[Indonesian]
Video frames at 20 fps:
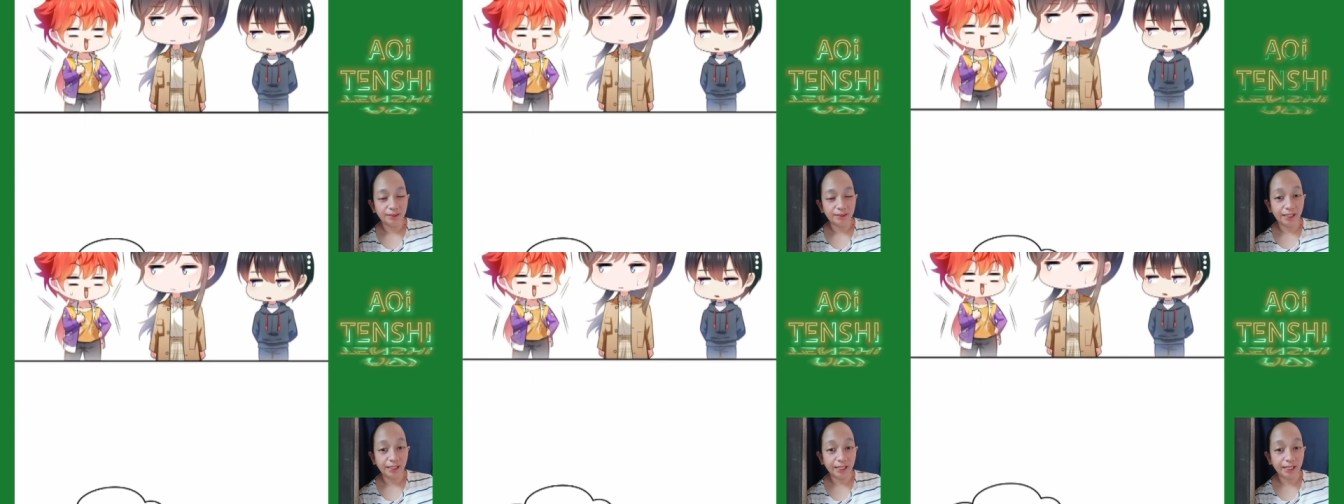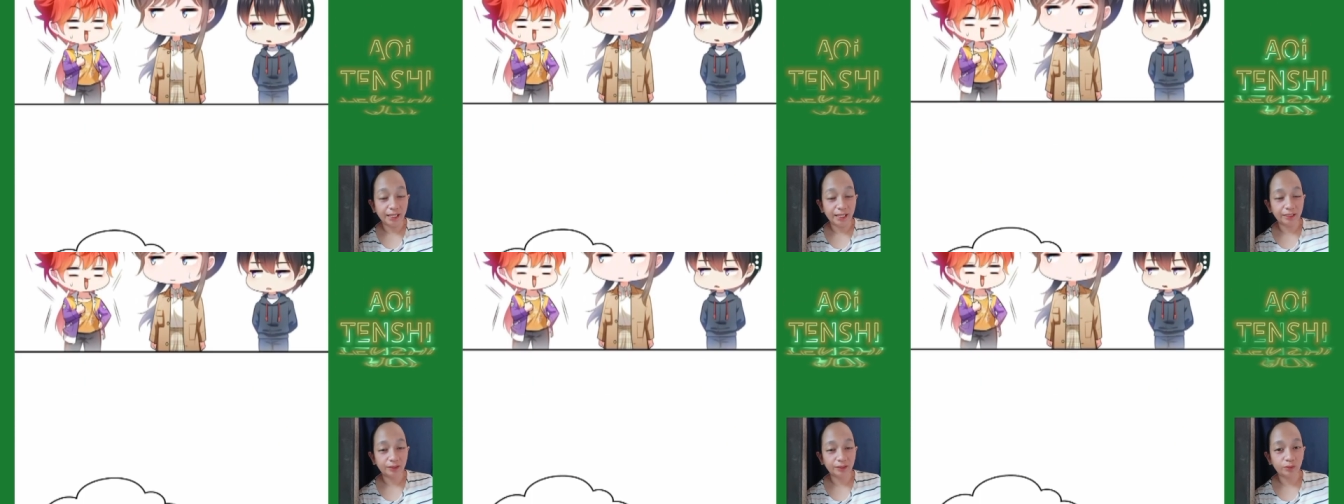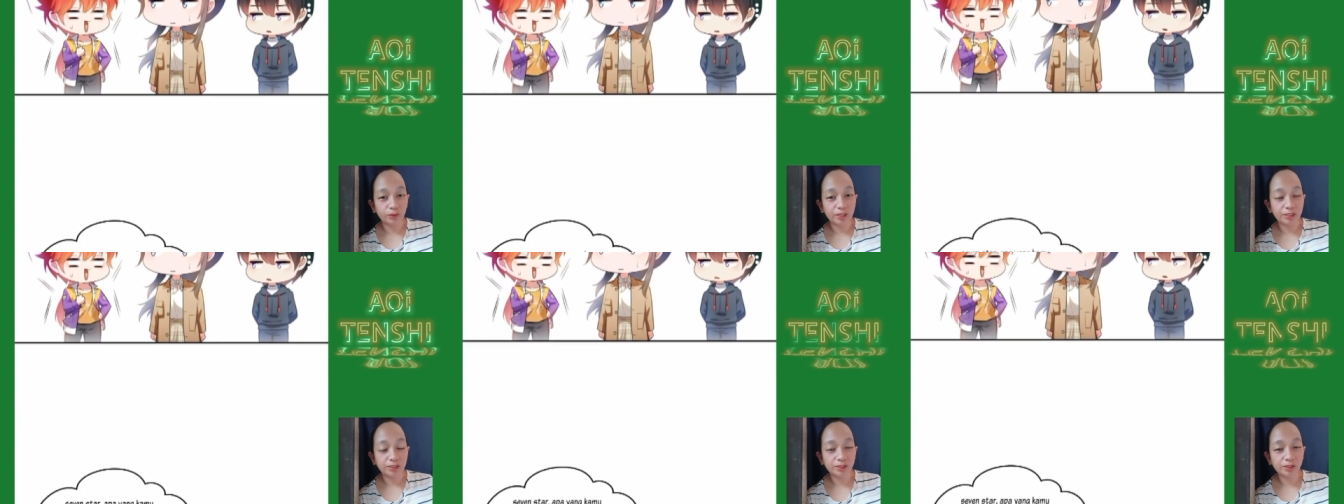nah
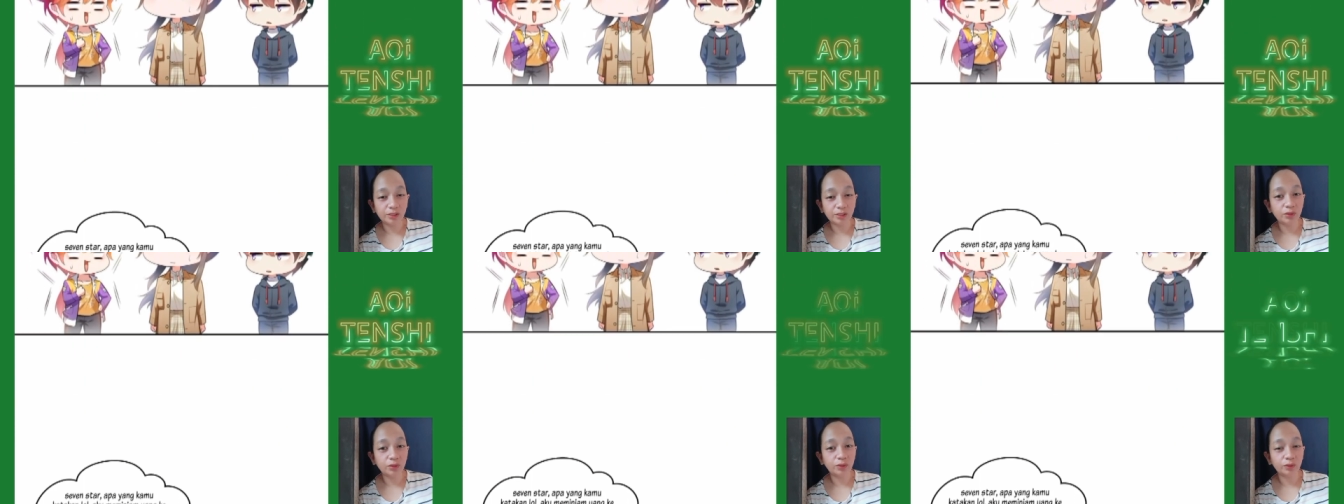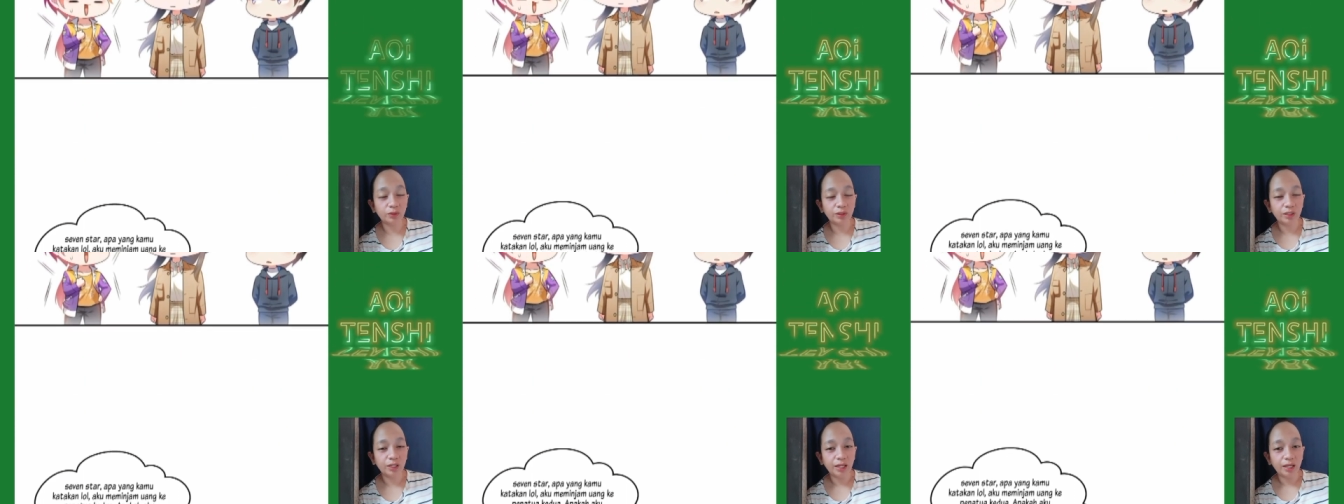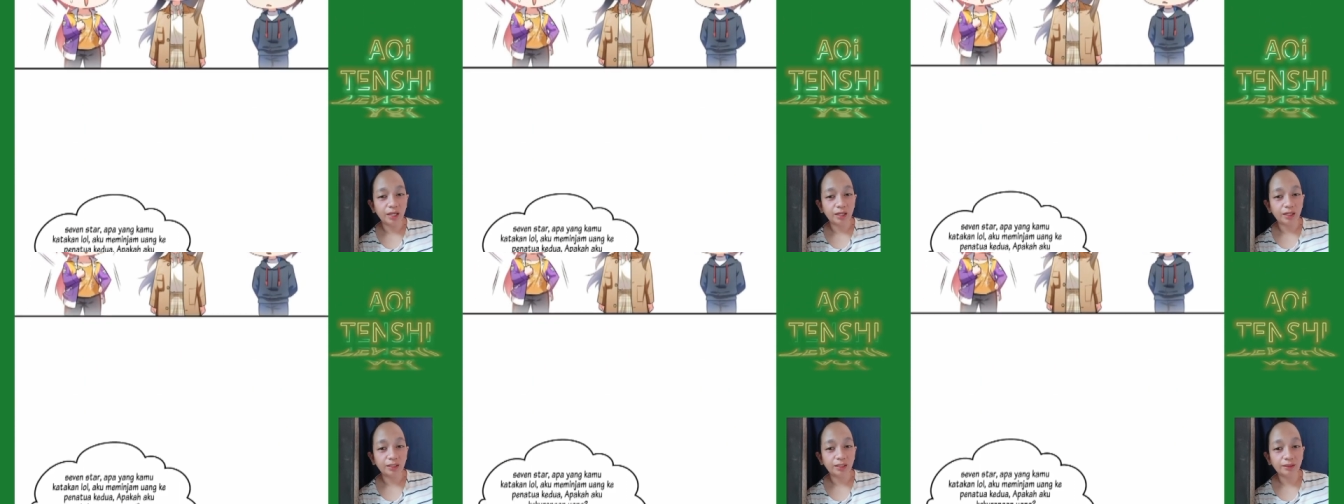Tuan Zo
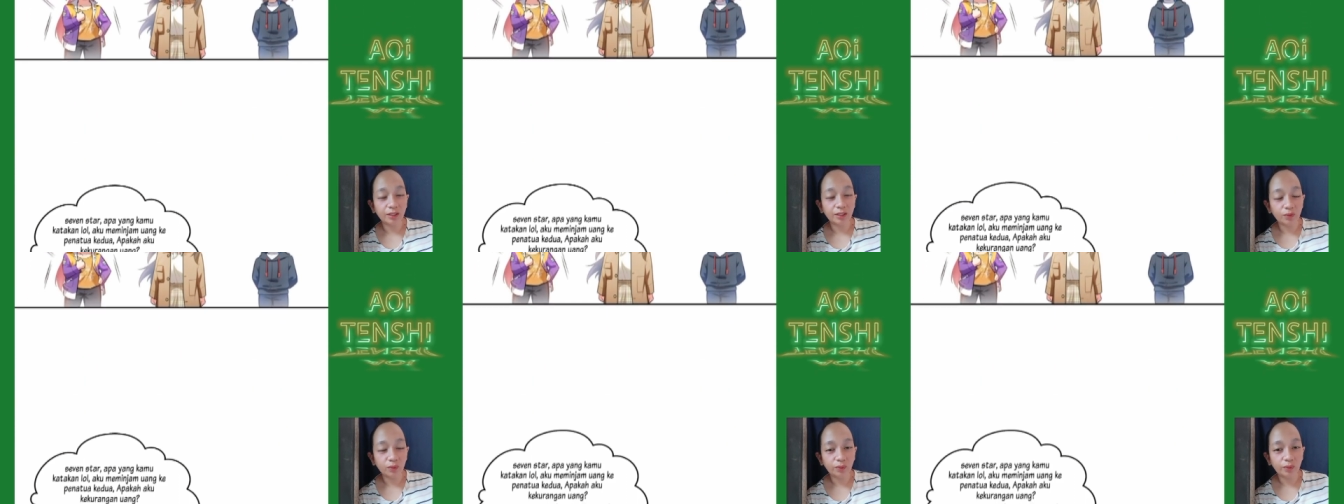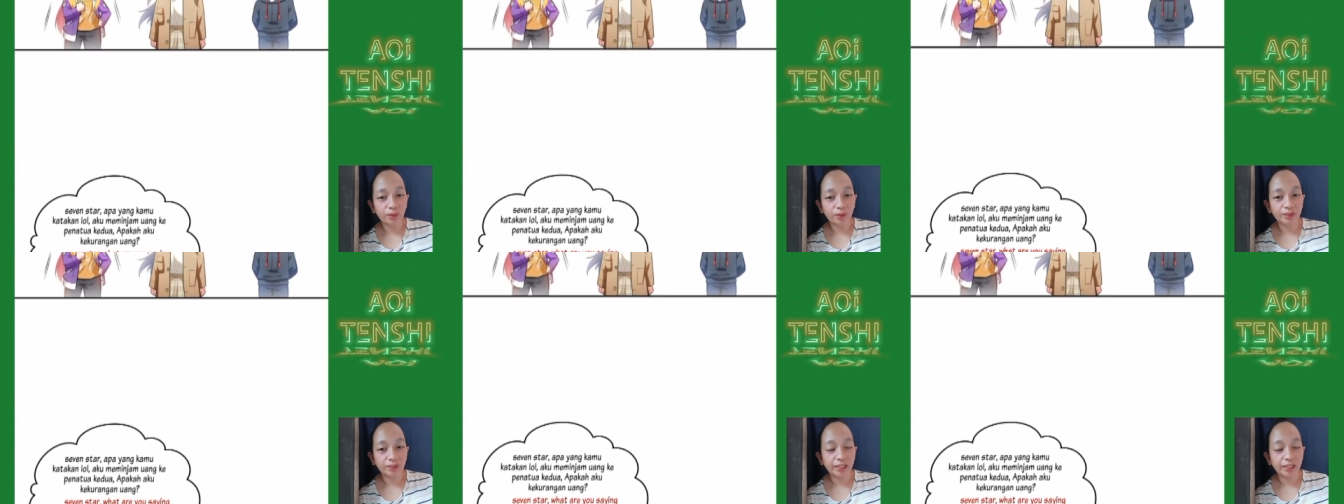kan tahu